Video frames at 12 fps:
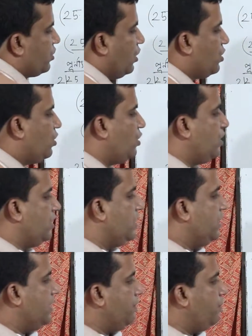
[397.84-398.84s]
তখন
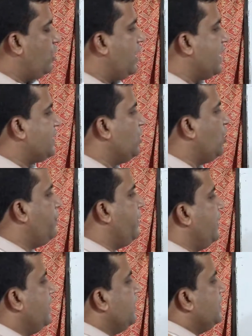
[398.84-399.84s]
মনে রাখতে
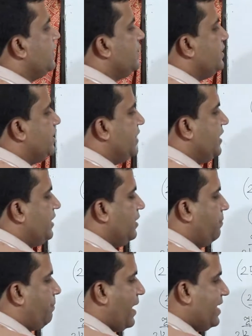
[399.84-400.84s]
হবে যে
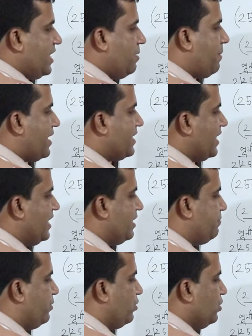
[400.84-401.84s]
বাইনারি মানটা
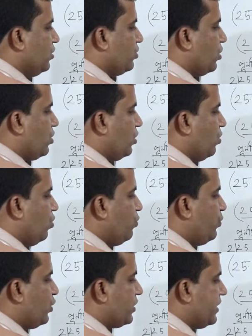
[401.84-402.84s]
লিখব তখন
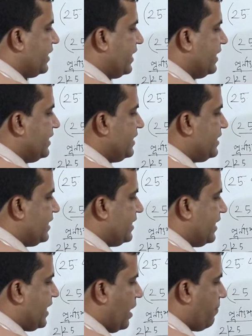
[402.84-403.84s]
উপর থেকে নিচের
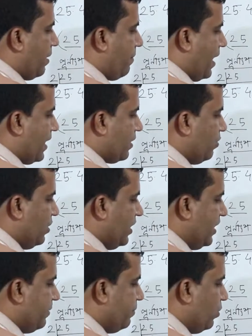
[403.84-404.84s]
দিকে আমরা মানগুলি
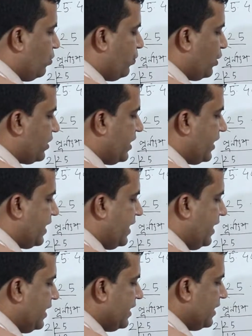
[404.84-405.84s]
লিখব উপর থেকে
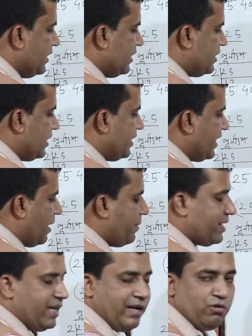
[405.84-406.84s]
নিচের দিকে
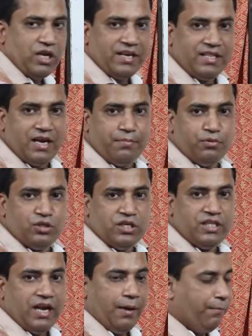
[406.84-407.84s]
আমি একটা এরো সাইন দ্বারা
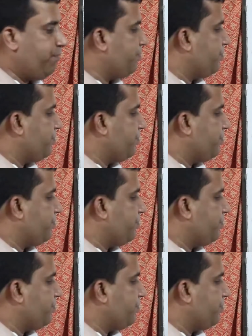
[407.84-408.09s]
বুঝিয়ে দিলাম